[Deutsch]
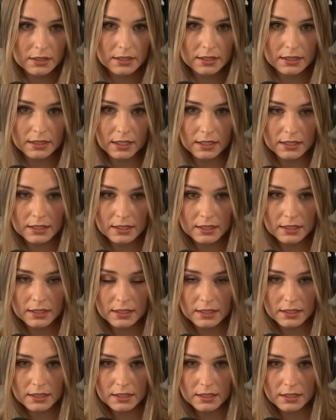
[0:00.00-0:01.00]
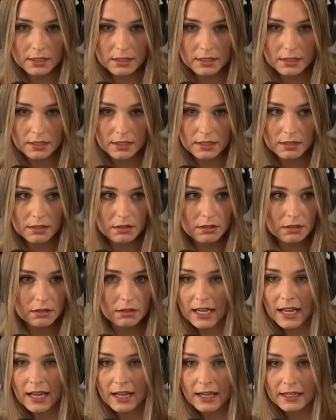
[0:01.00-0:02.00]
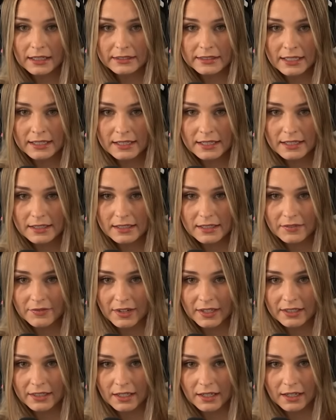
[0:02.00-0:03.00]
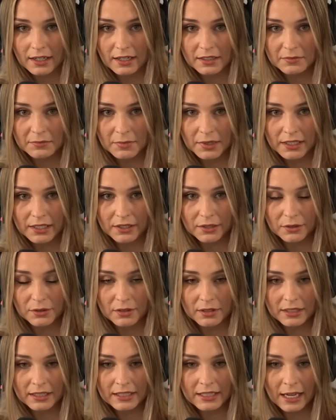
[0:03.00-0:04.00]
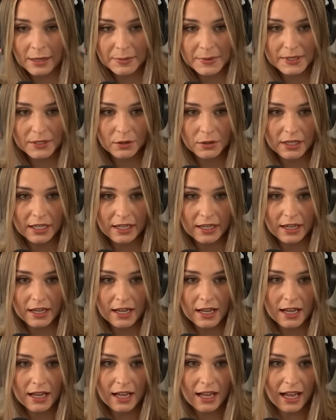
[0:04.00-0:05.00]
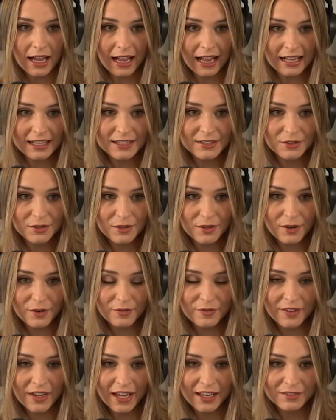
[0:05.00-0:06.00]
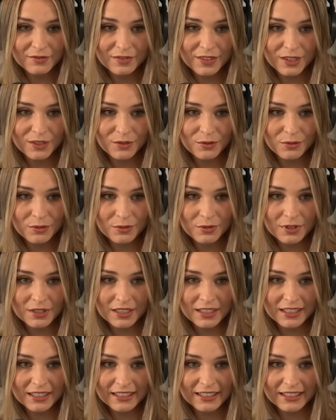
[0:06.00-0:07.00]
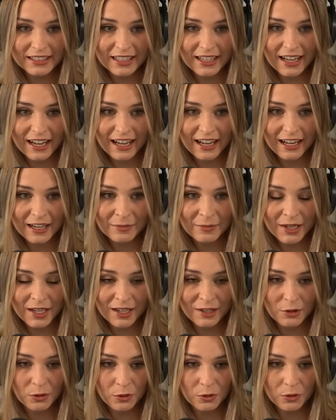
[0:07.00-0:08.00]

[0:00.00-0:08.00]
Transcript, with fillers: Ist das hier das Richtige? Ah, das hier ist die Wanderkartenmarkierung. Ich hab's, okay. Also werden wir nun hier einmal